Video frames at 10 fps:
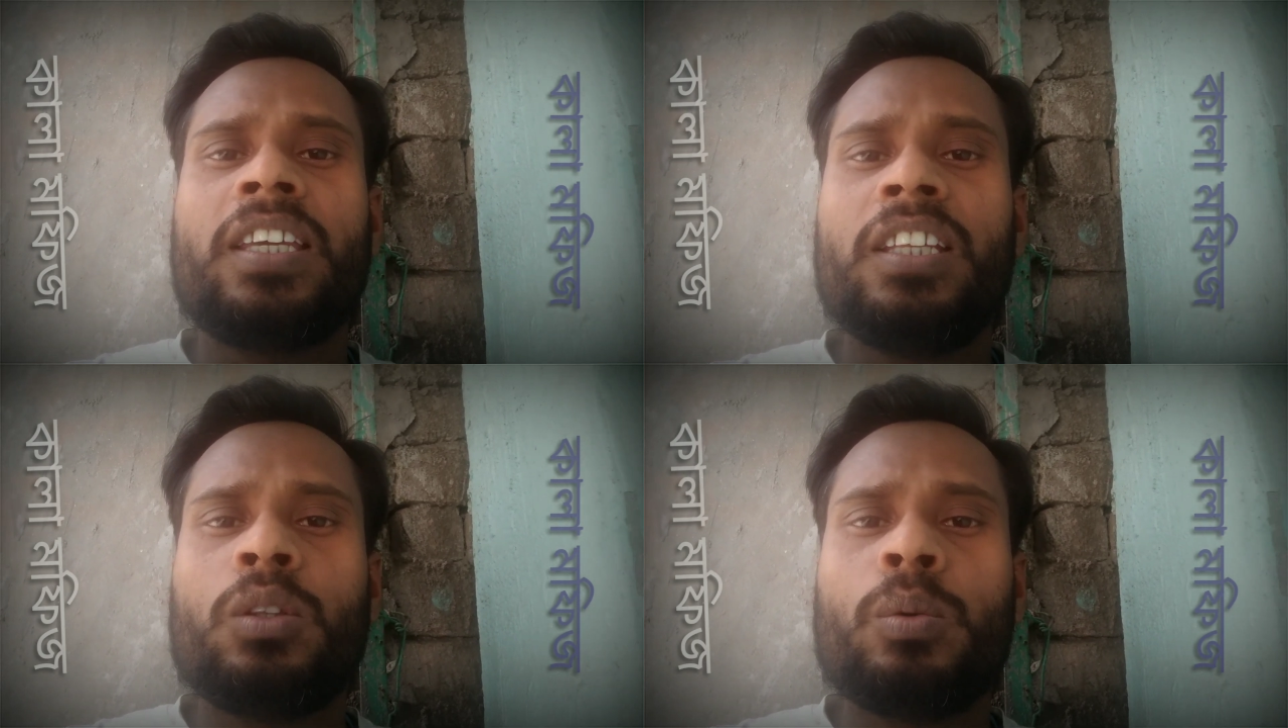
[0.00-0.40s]

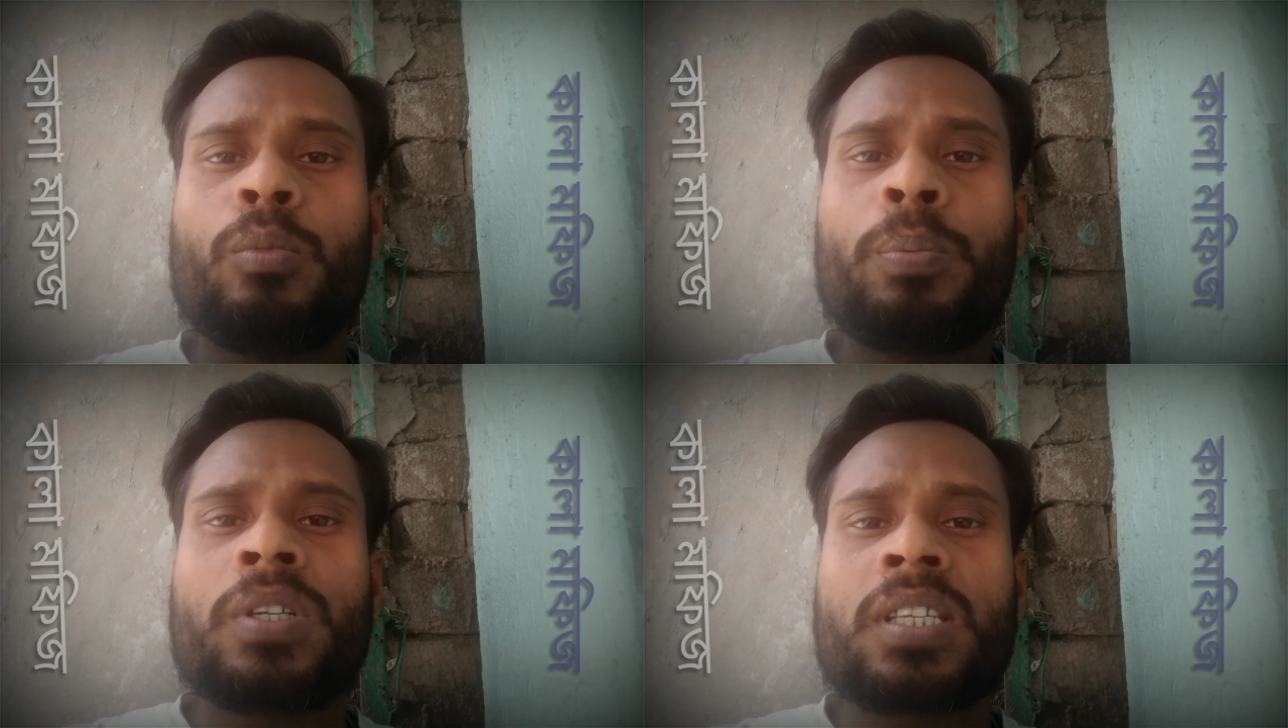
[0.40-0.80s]
কিন্তু
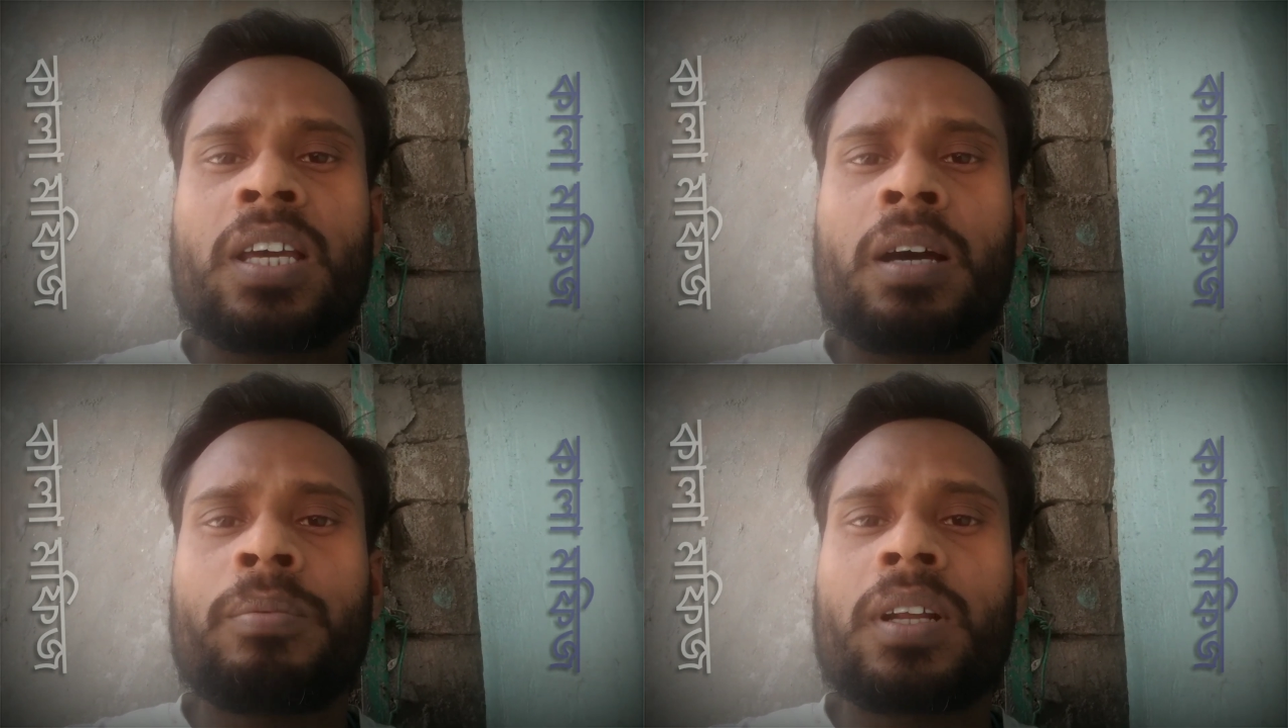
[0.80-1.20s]

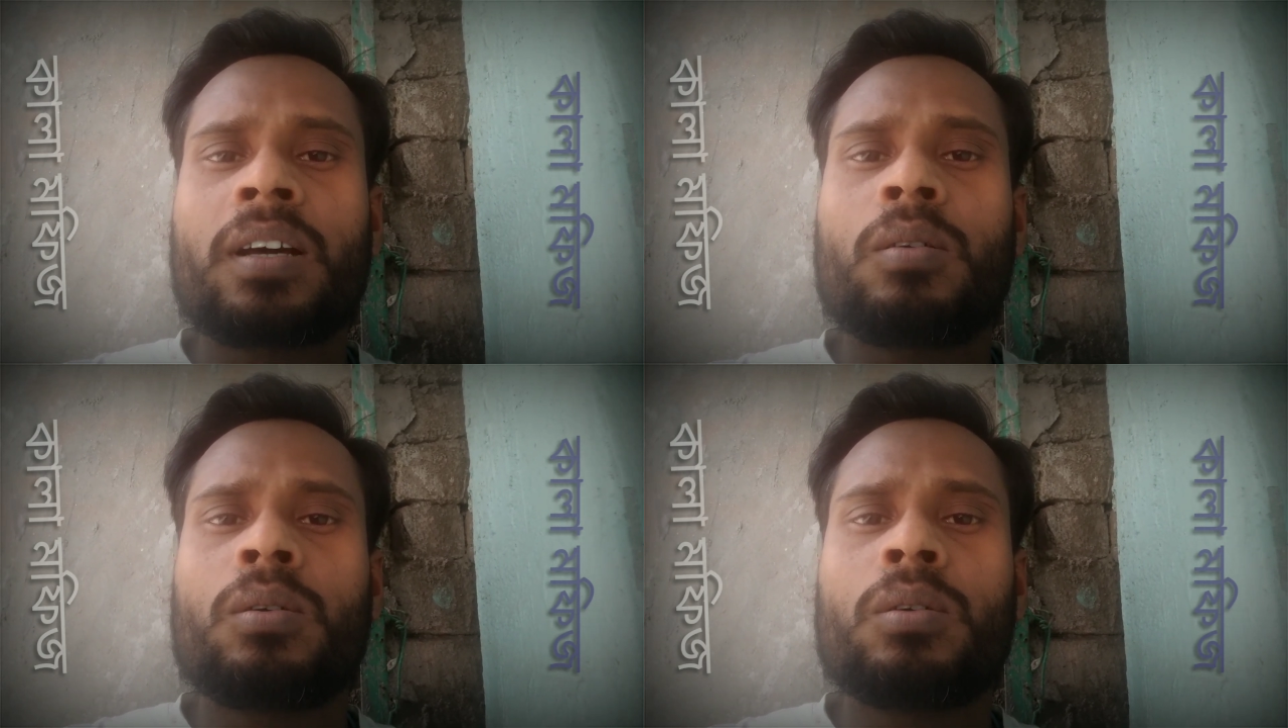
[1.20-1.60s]
মফিজকে
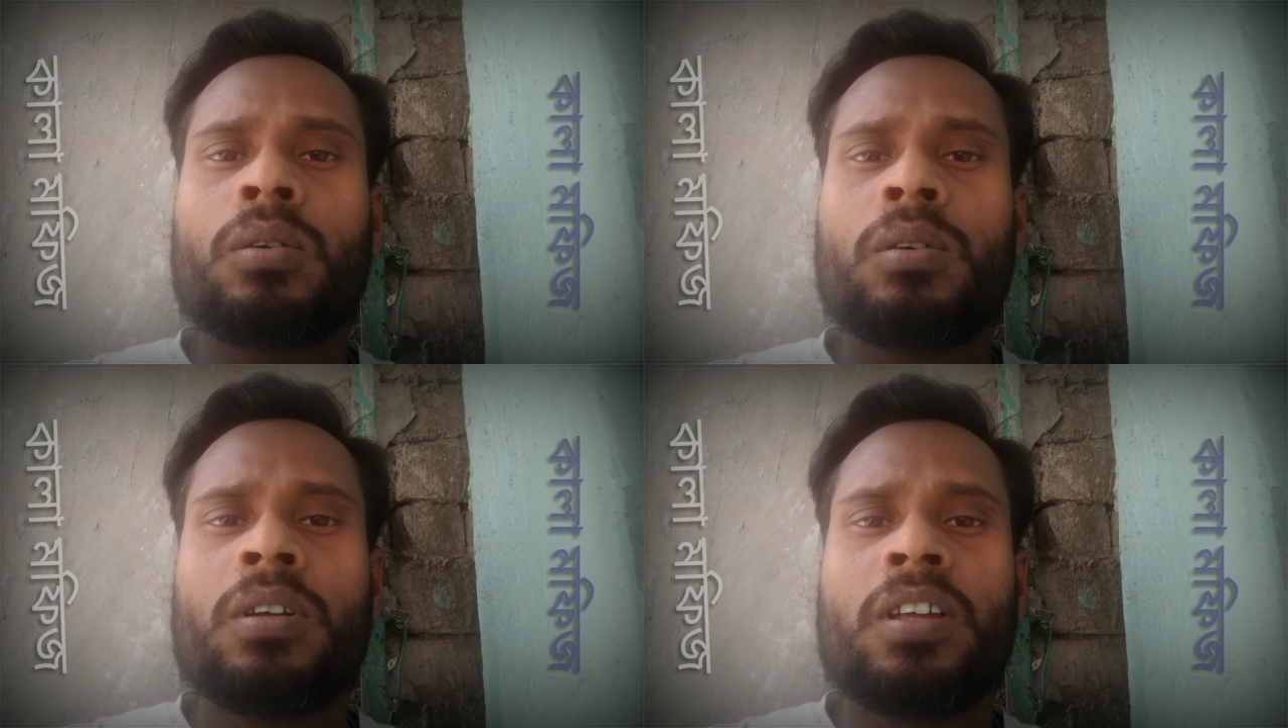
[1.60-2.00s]
আপনারা
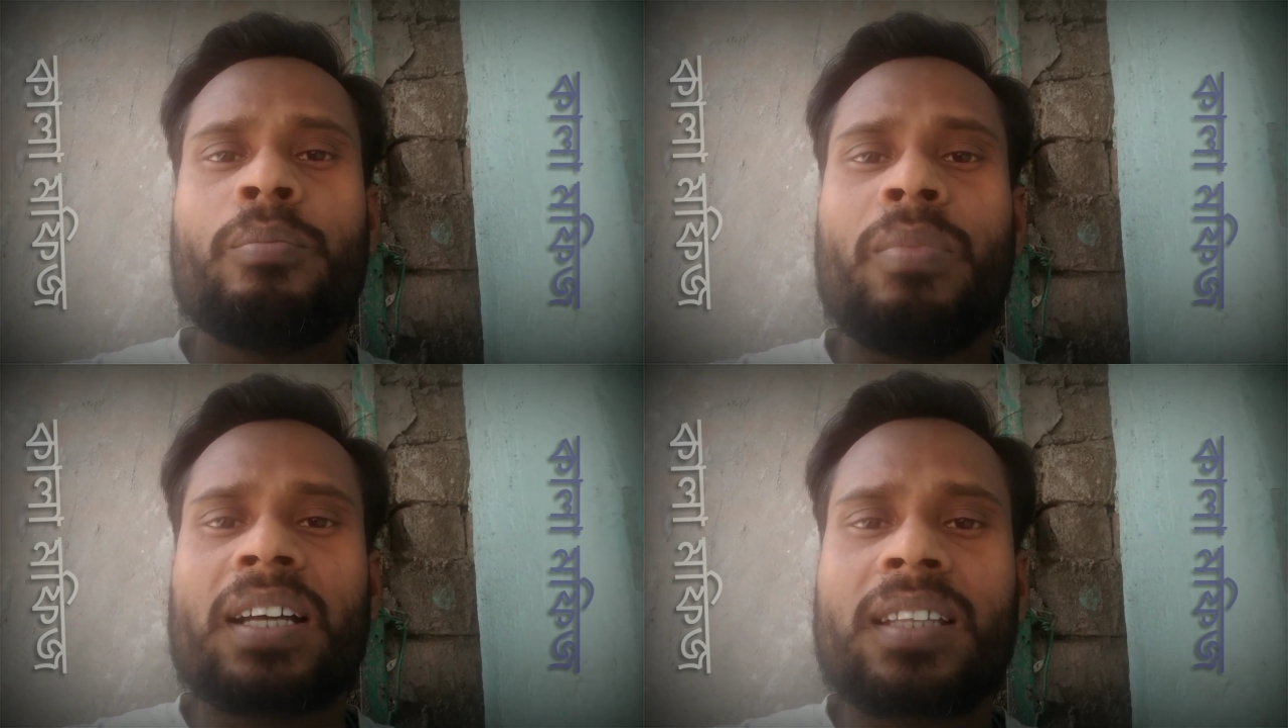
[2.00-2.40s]
কখনো
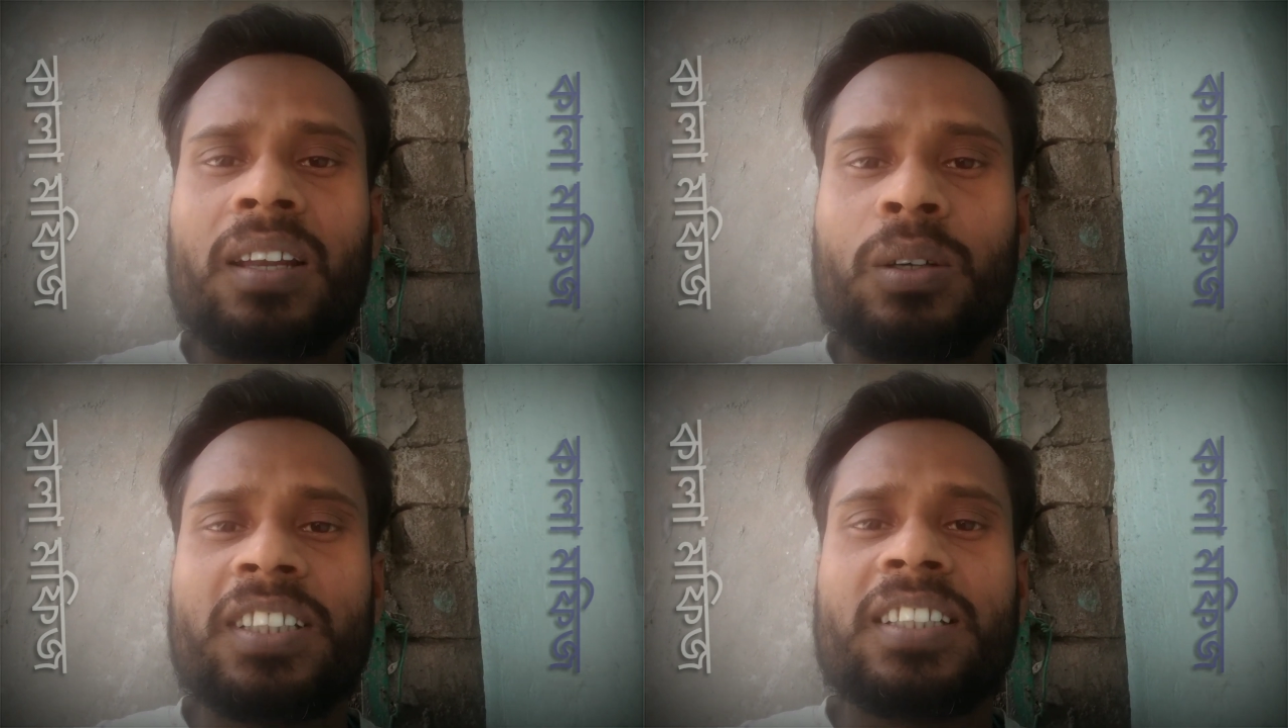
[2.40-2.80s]

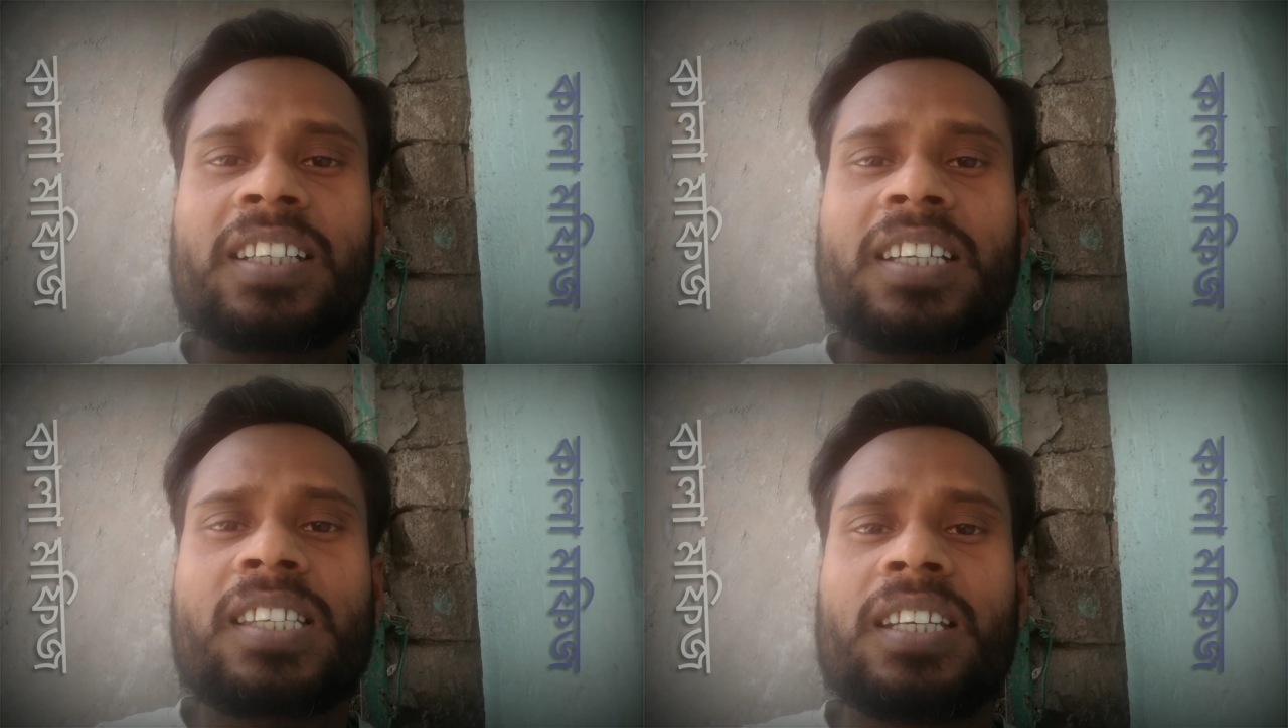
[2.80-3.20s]
মাতাল হইতে
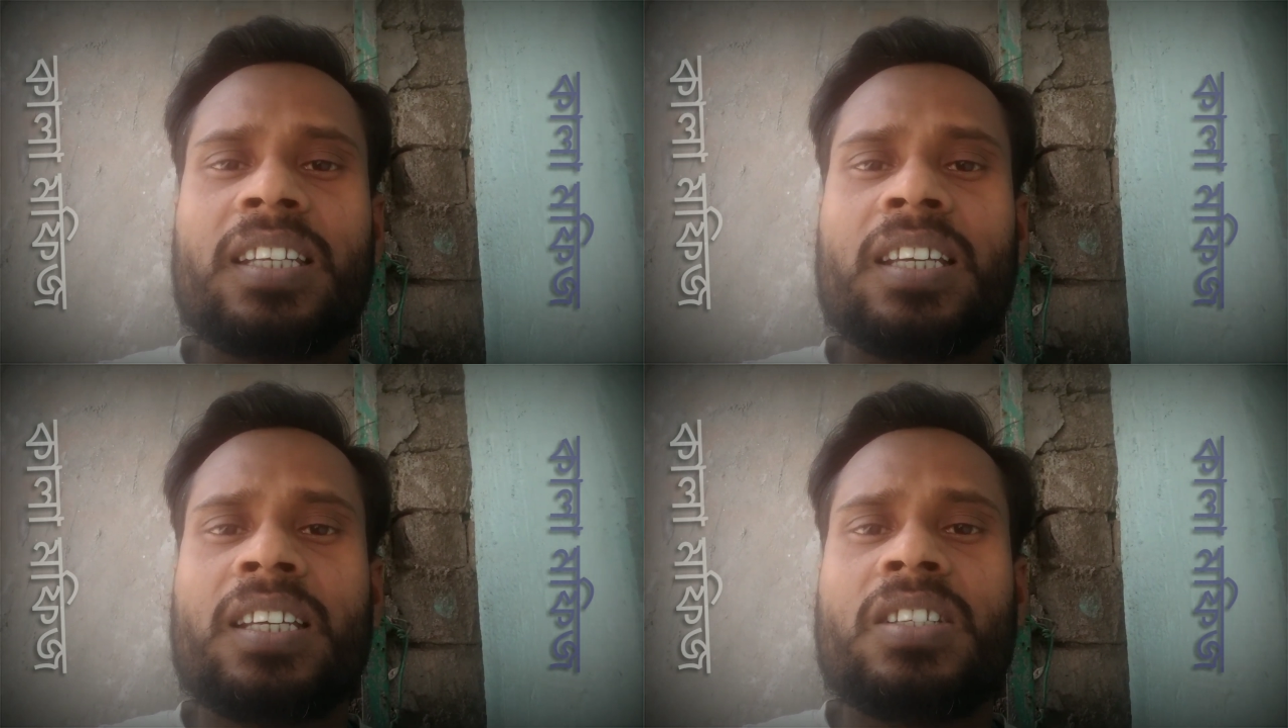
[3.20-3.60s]
দেখেছেন
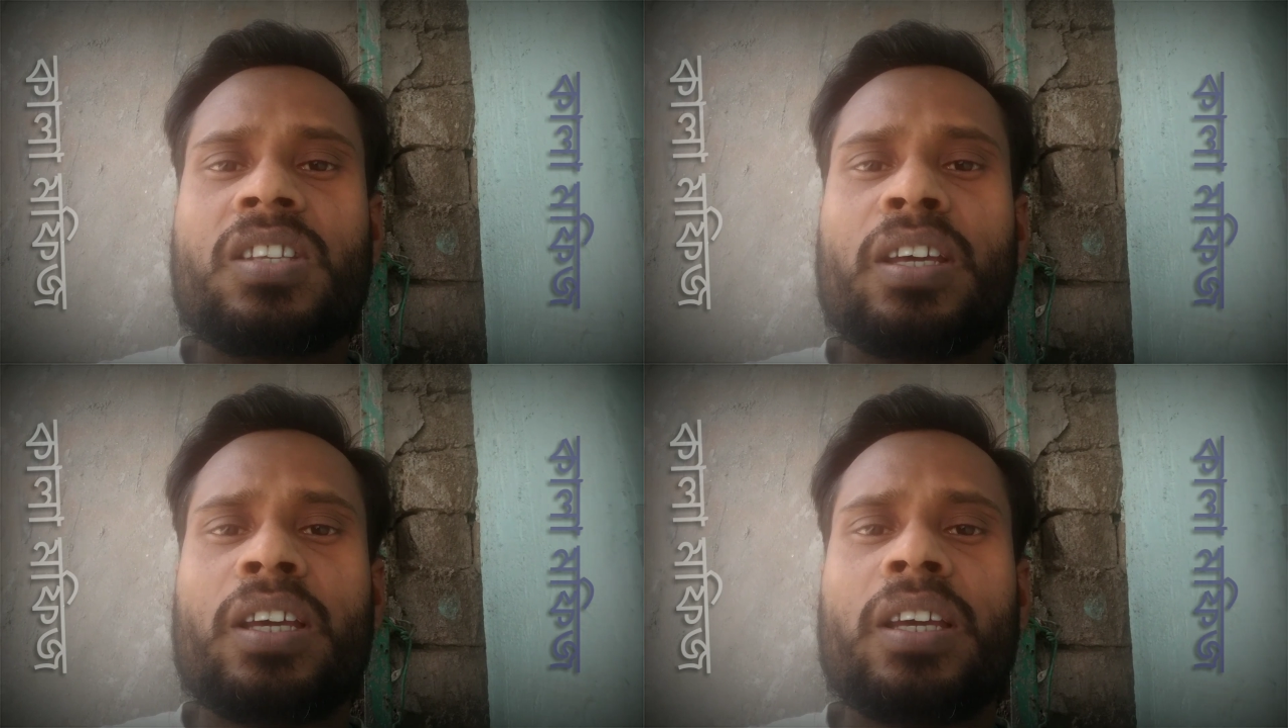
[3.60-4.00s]

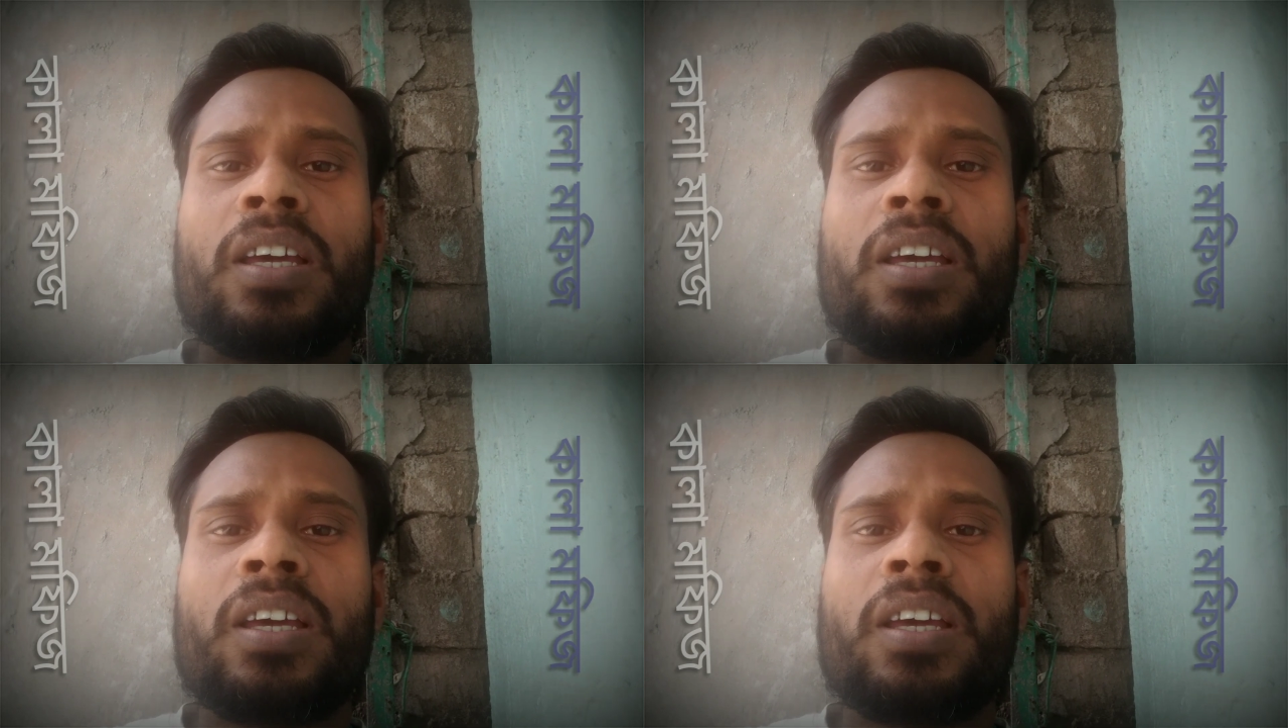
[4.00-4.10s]
যে